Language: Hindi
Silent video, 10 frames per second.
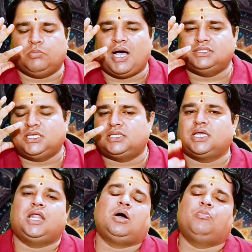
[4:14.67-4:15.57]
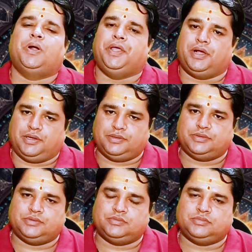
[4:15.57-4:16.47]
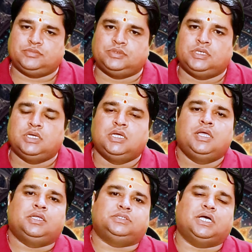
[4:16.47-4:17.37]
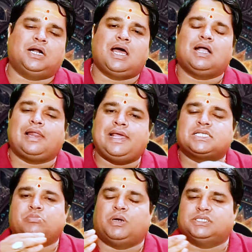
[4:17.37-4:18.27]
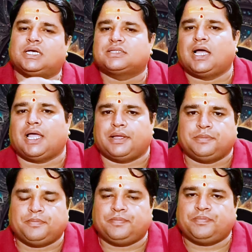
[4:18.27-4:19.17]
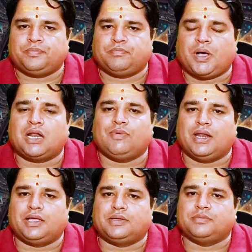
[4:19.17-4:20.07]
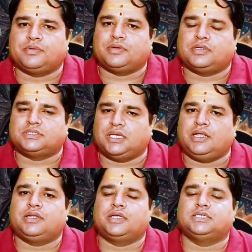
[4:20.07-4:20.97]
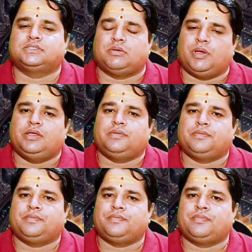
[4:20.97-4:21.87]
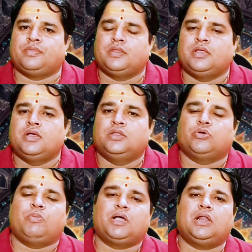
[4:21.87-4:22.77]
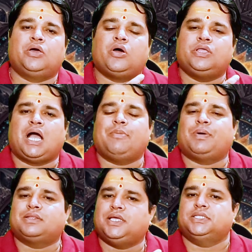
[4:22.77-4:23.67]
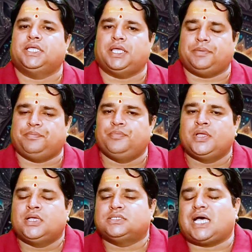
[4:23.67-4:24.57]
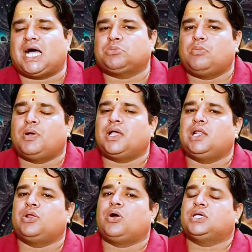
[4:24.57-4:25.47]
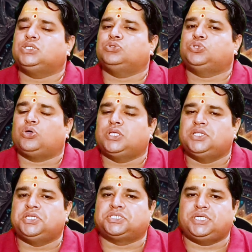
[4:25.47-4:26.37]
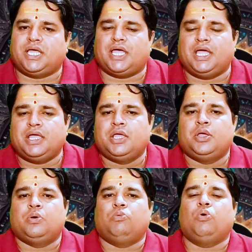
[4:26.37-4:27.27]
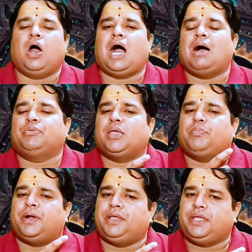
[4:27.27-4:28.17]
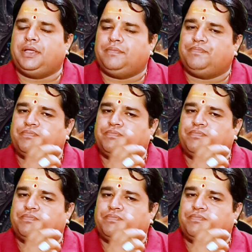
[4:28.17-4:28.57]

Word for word: मानसिक तनाव बढ़ेगा झगड़ा क्लेश बढ़ सकता है पारिवारिक शयन के समय तो मंगल ग्रह यहाँ पर देते हैं साथ में मंगल ग्रह की जो चौथी दृष्टि है वो आपकी पड़ेगी